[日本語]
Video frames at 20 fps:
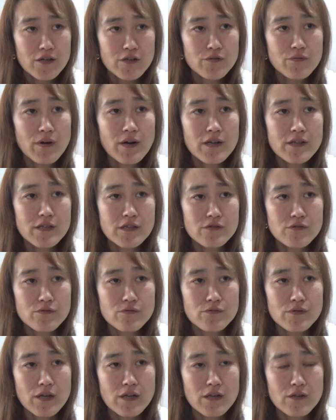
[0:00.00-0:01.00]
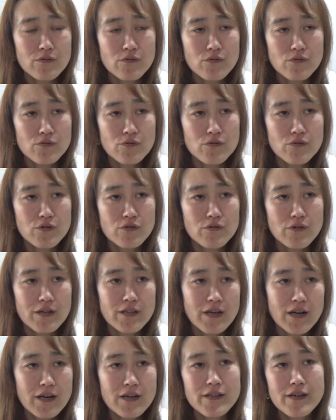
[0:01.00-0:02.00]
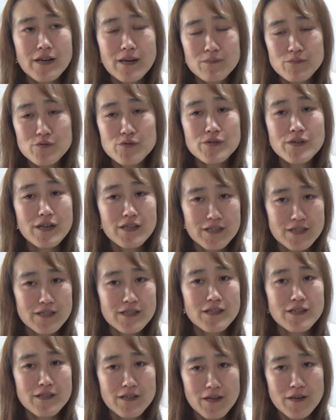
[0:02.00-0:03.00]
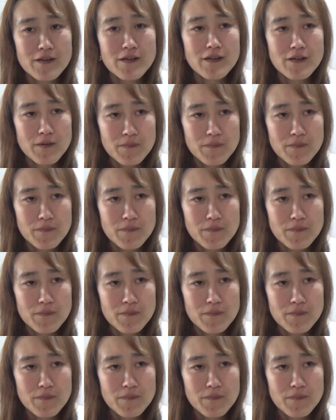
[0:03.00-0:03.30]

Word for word: 言われてすぐできることっていうのはなかなか難しいねんね。